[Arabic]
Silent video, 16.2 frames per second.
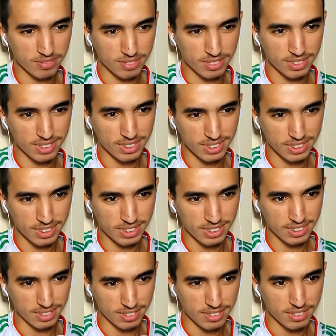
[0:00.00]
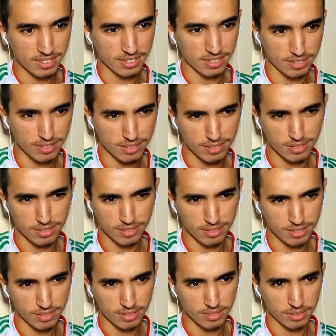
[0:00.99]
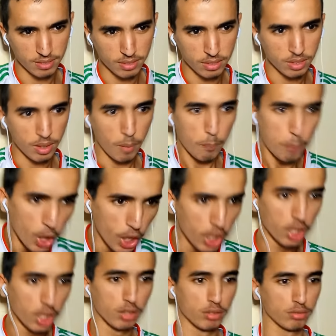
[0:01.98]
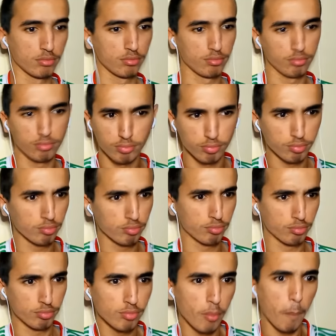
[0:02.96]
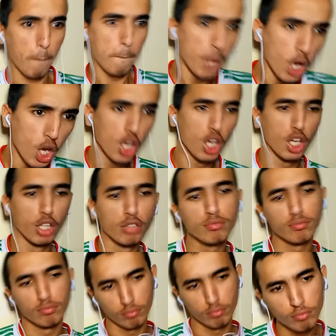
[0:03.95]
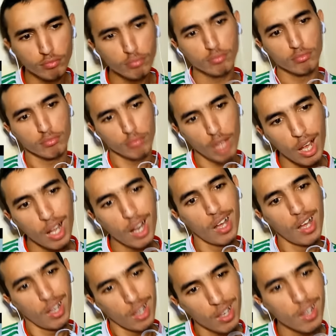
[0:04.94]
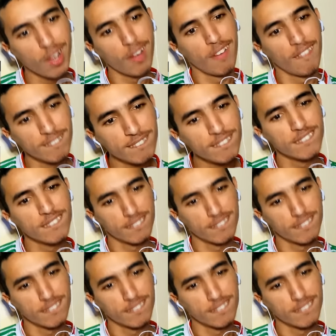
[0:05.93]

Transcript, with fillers: من المغرب العربي للعالم العربي كلهم سمعتهم طرابي سمعتهم طرابي